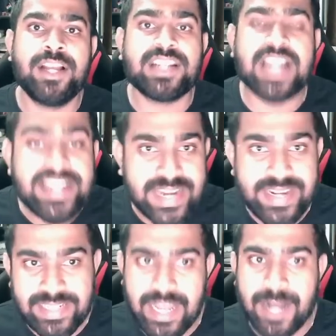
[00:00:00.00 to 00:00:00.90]

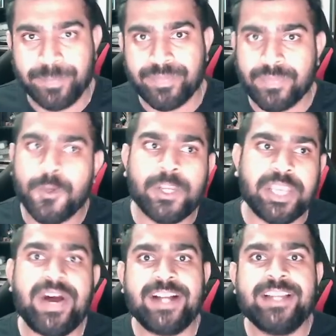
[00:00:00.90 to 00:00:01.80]
கண்டென்ட் எல்லாம்
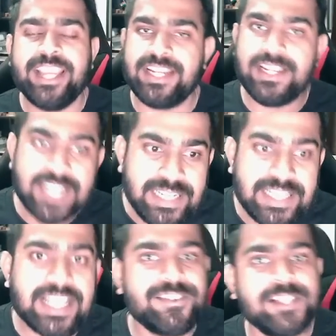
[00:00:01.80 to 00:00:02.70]
ஓகேவா ஏன்னா நல்ல
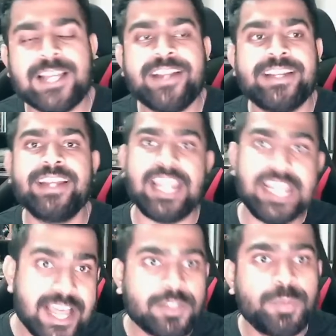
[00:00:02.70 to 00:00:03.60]
லெவல் கண்டென்ட்
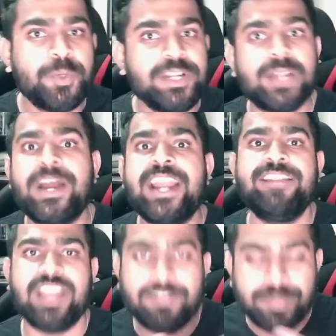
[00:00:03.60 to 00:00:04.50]
எல்லாருக்கும் புரியுற
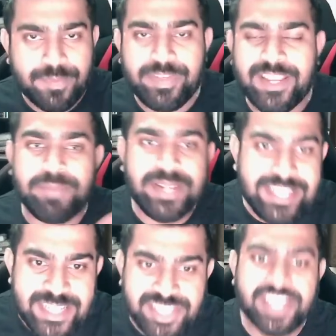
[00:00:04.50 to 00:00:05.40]
மாதிரி வி
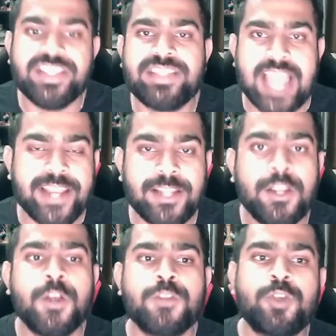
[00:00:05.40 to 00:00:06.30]
டீச்சிங் இன் சேனல்
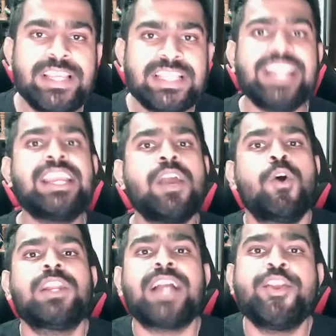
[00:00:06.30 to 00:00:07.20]
ஸோ இதை நீங்க
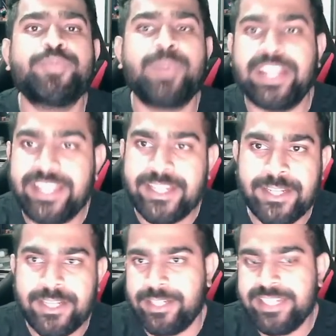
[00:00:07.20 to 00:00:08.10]
ஒழுங்கா யூஸ் பண்ணி
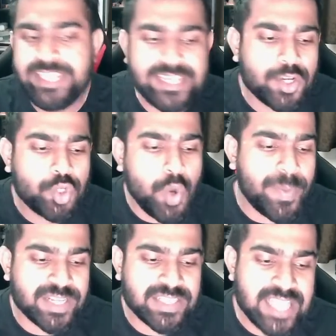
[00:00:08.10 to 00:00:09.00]
நீங்க க்ரோ
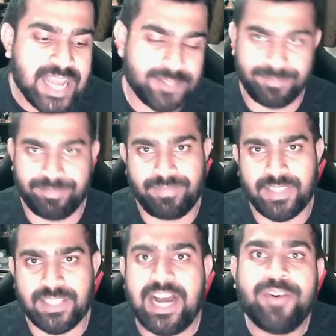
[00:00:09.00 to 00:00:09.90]
பண்றது தான்
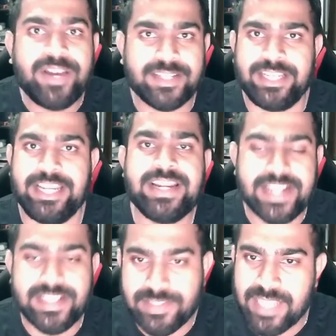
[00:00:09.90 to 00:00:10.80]
அவர்
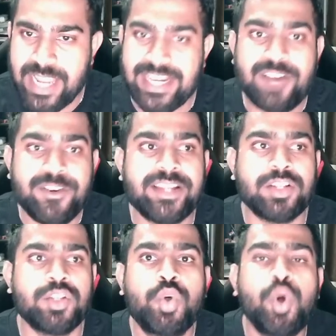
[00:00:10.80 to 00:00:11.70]
இன்ட்ரெஸ்ட் அண்ட் அவர்
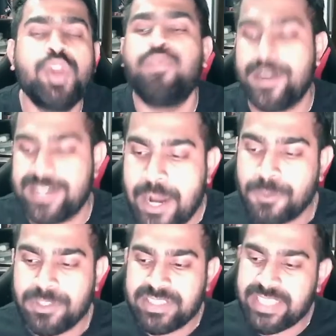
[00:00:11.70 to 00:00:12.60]
கோல் ஃபார்
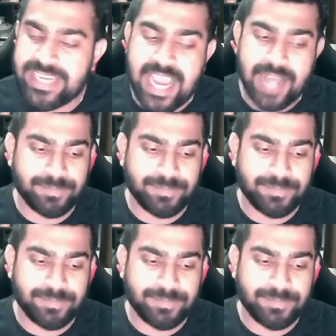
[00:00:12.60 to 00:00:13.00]
நவ் சரியா